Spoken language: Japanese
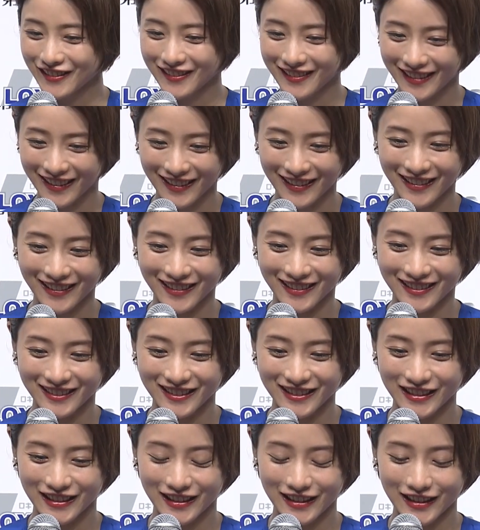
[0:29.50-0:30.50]
とか、は
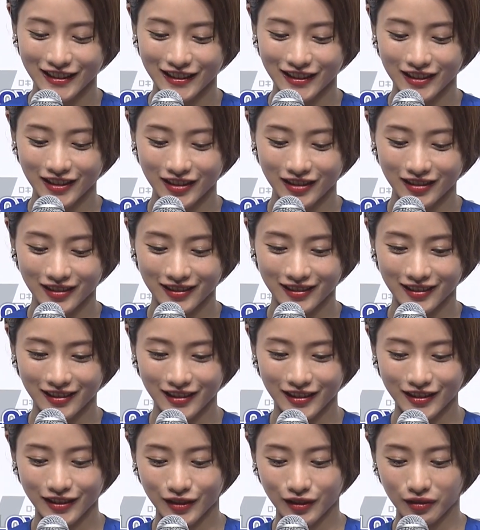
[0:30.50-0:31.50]
い、
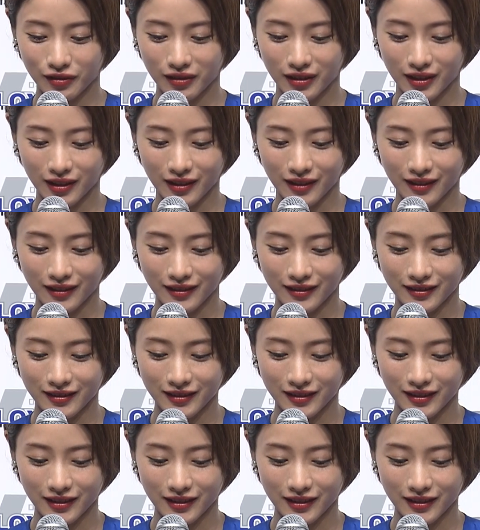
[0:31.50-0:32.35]
あとは